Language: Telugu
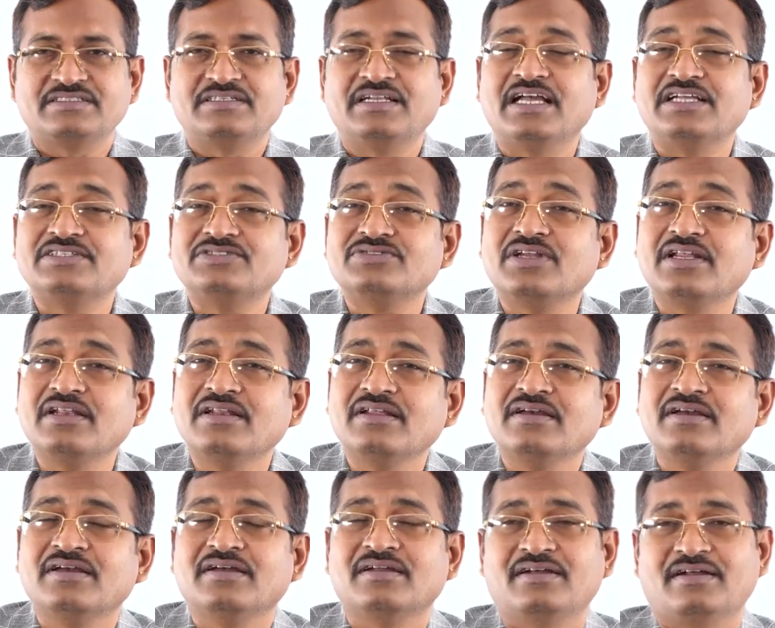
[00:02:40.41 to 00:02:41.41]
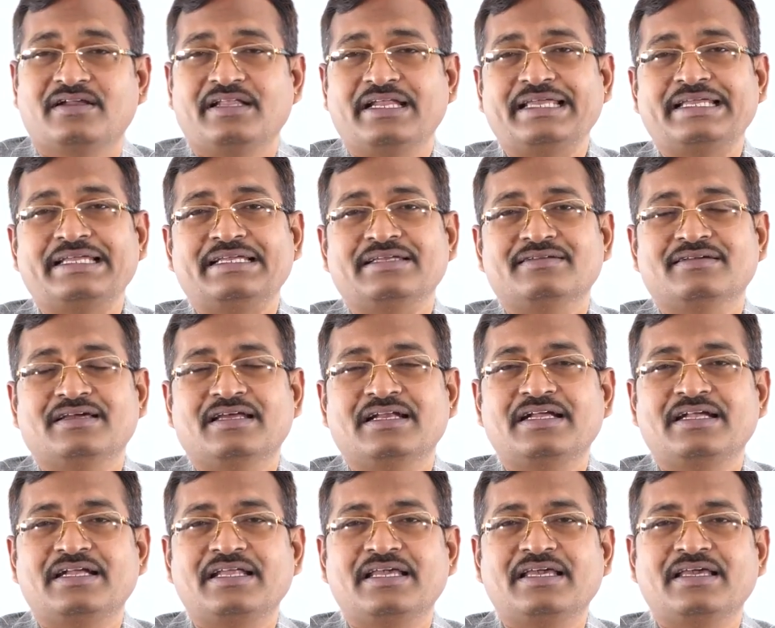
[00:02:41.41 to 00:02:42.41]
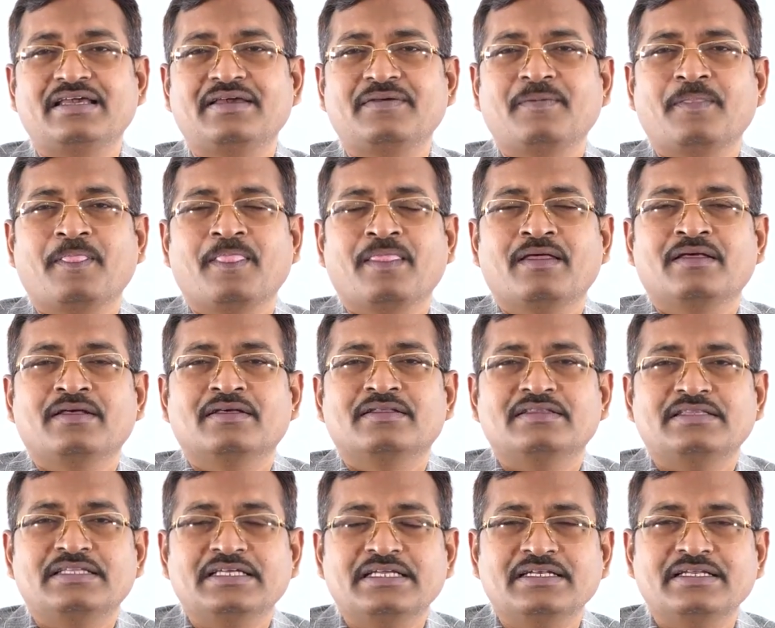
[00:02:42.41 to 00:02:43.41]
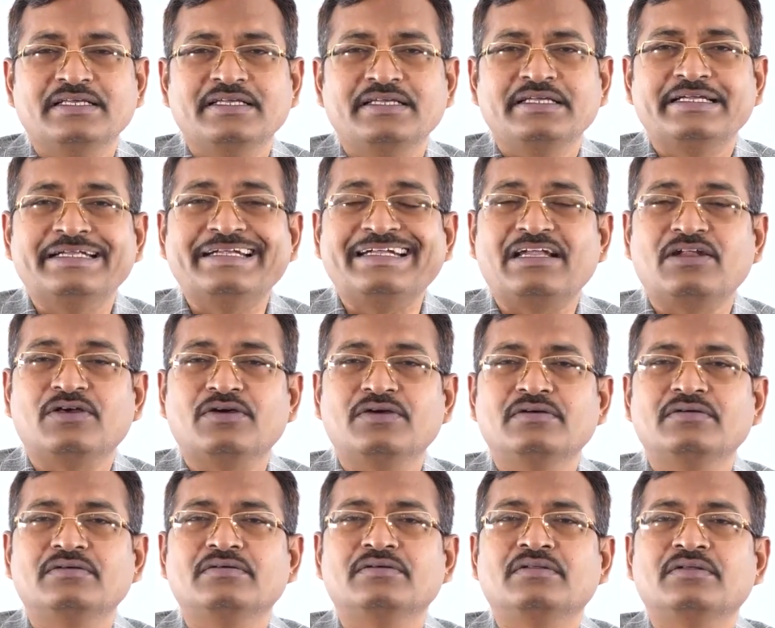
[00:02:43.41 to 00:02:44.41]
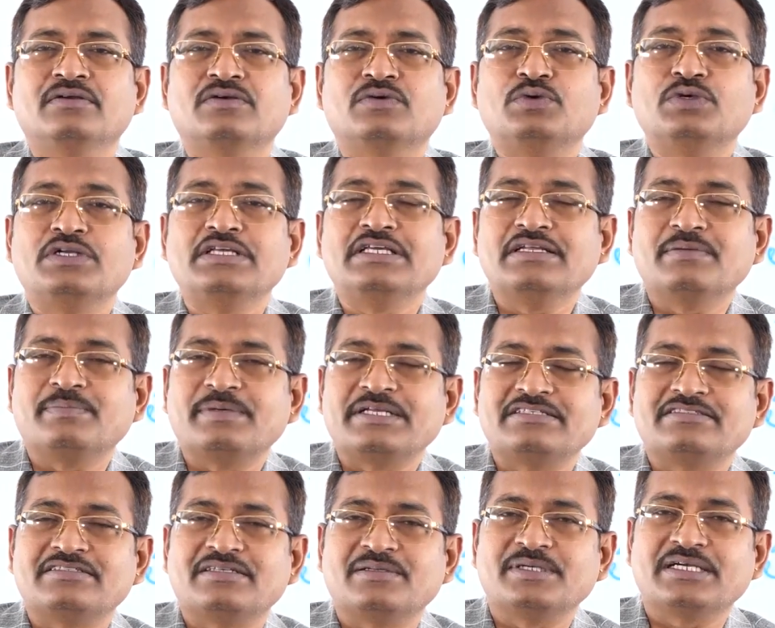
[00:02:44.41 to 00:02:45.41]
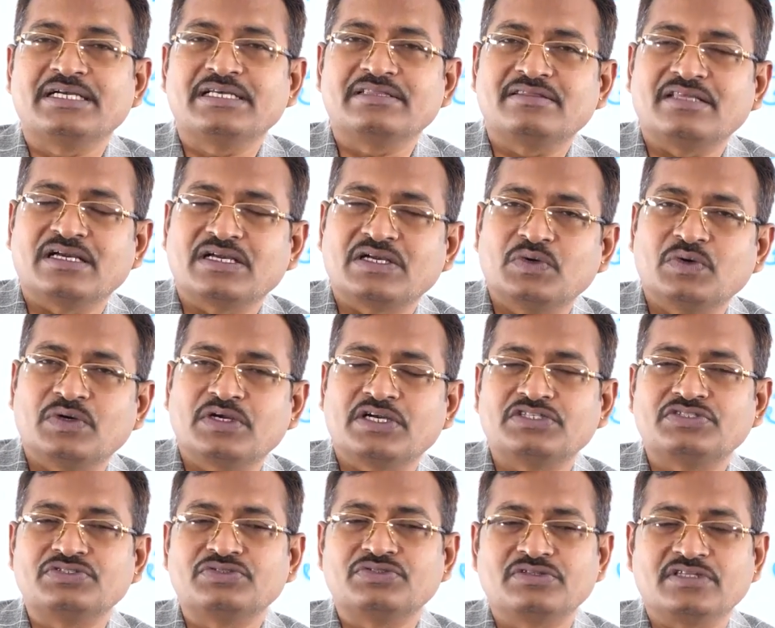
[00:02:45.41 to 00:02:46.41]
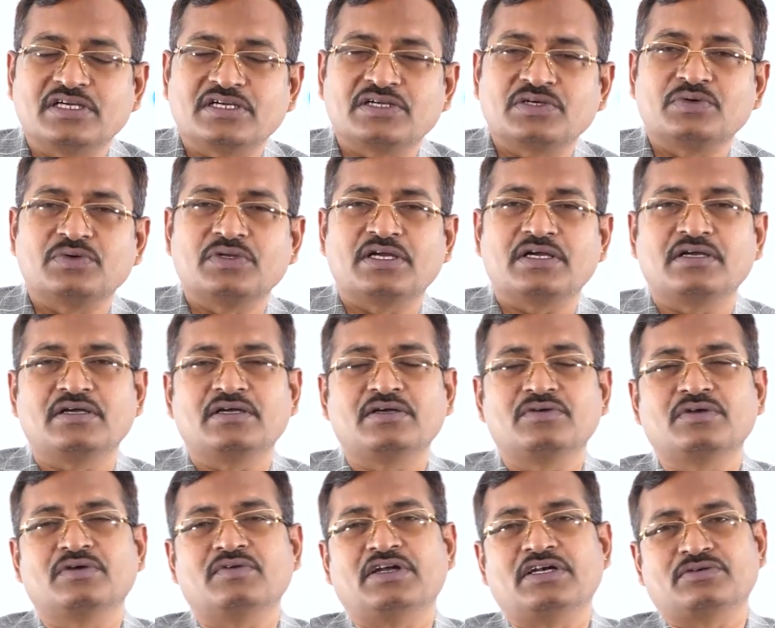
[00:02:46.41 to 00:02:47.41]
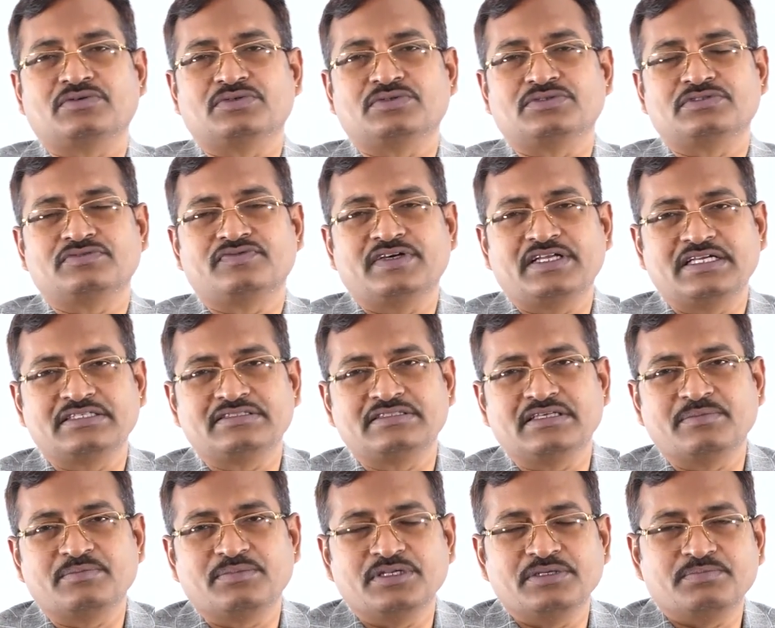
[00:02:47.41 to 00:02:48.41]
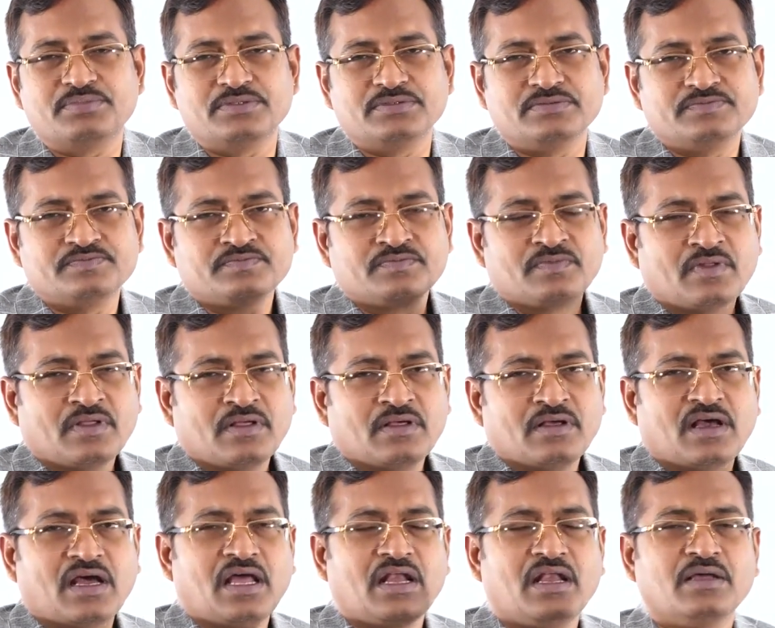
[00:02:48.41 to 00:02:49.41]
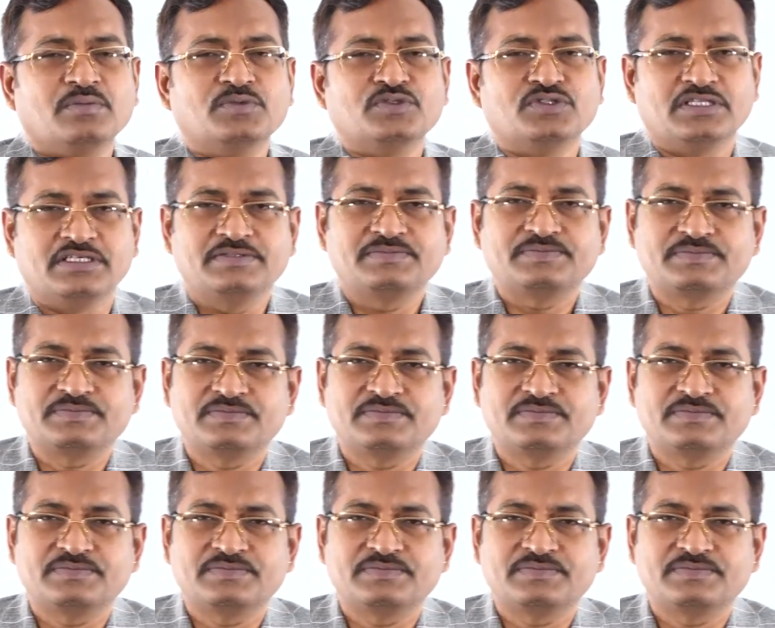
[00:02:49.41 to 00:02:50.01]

న్యాచురల్ డ్రైయింగ్ అంటే దీన్ని ఇంట్లో కుటీర పరిశ్రమగా తక్కువ ఖర్చుతో తక్కువ రకంగా కూడా వాడుకోవచ్చు ఫర్ ఎగ్జాంపుల్ ఇప్పుడు అల్లం ఉంది